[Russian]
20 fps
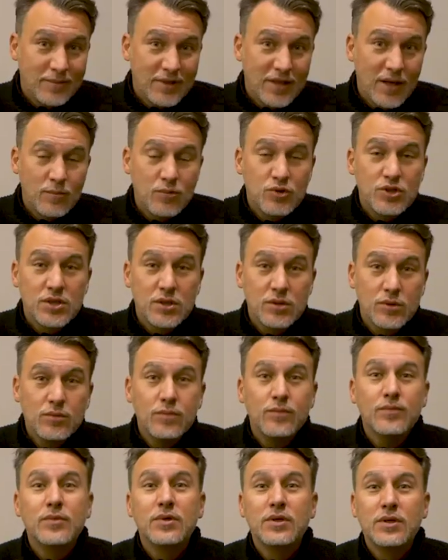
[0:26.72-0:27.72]
Потому что
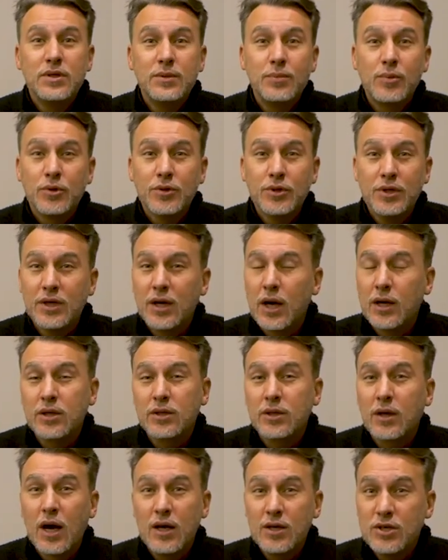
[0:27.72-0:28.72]
ну, не непроданное
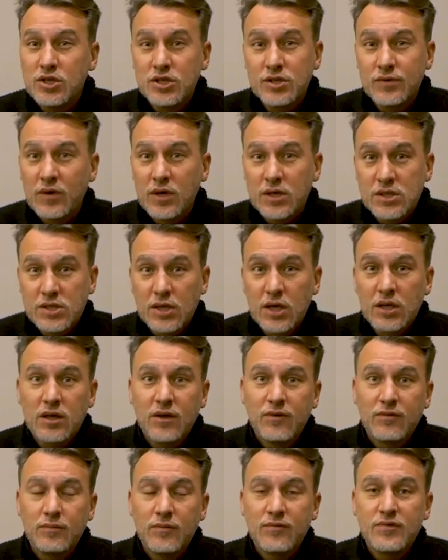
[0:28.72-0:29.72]
какое-то количество
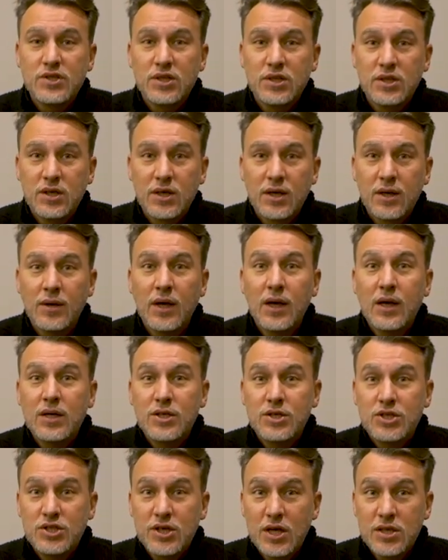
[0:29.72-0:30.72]
остатков мы всегда
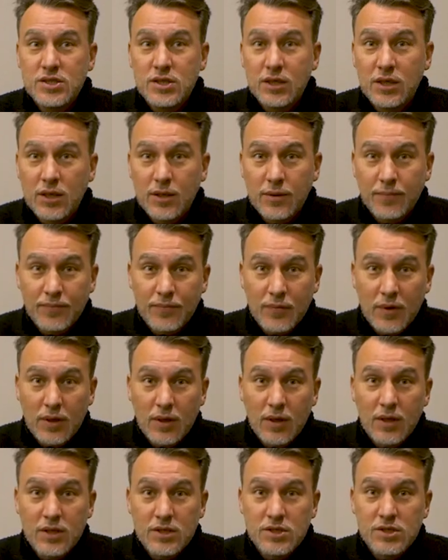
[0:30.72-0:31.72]
тщательно
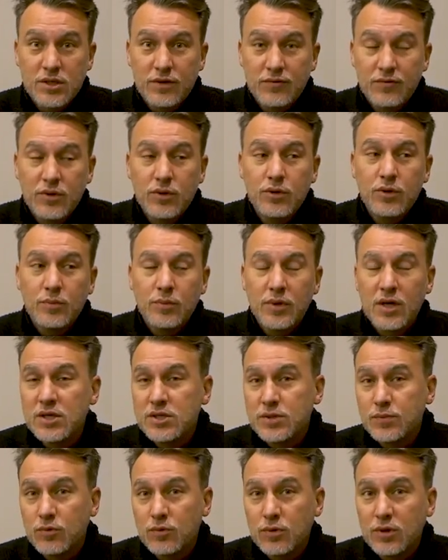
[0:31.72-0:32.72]
консервируем
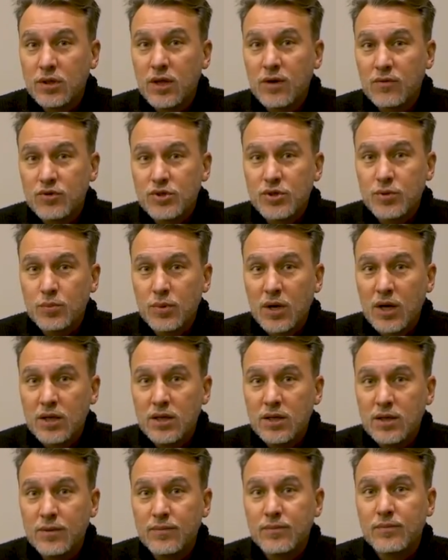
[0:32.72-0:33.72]
на зиму, для того, чтобы
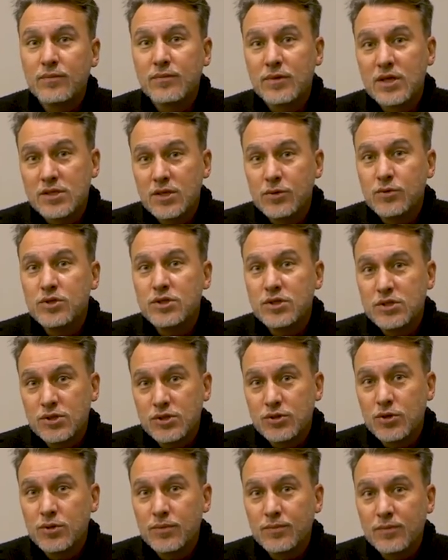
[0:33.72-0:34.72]
они на следующий
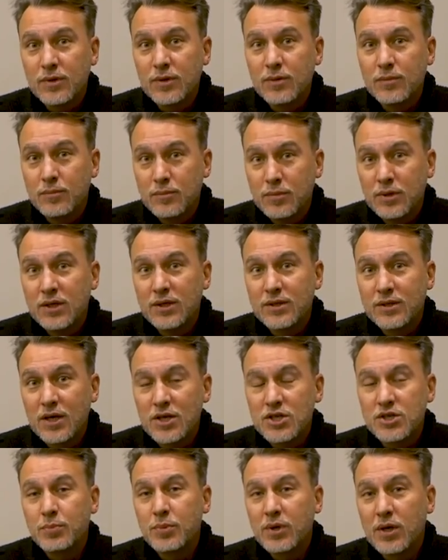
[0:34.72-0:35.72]
сезон были
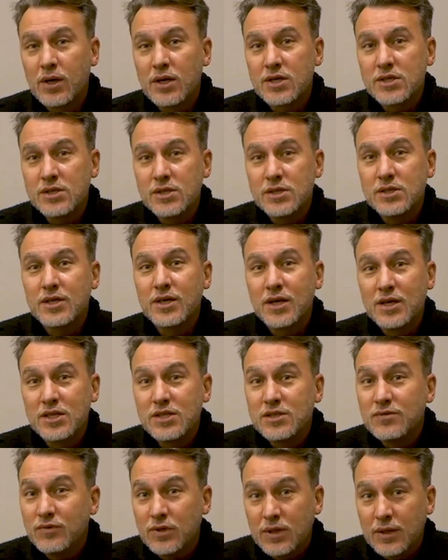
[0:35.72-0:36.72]
также прекрасны и
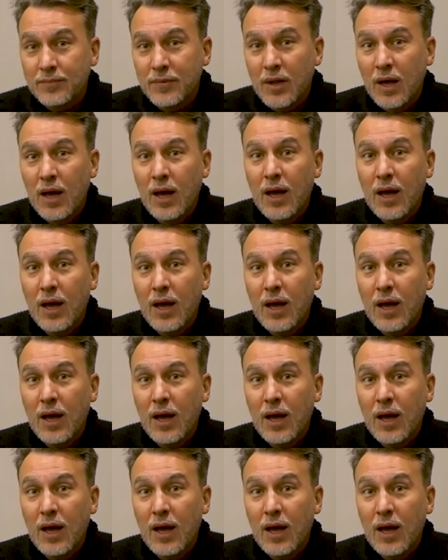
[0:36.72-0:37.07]
декоративны.